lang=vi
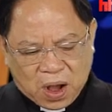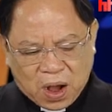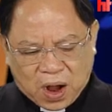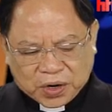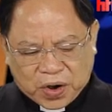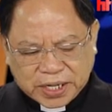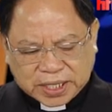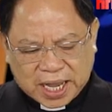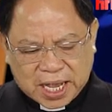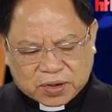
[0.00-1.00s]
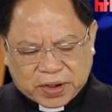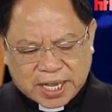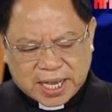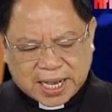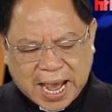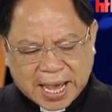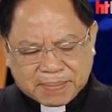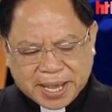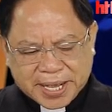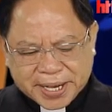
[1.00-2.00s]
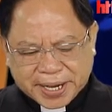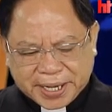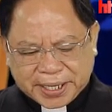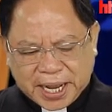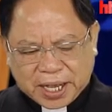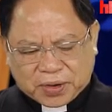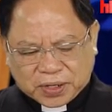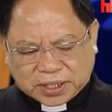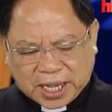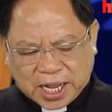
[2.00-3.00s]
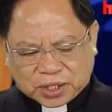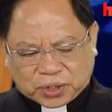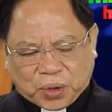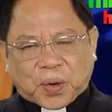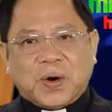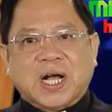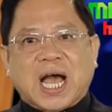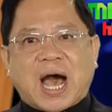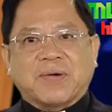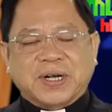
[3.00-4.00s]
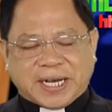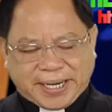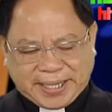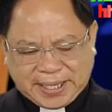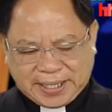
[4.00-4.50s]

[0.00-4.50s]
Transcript: Họ nói thế có ý gài bẫy người để có thể tố cáo người.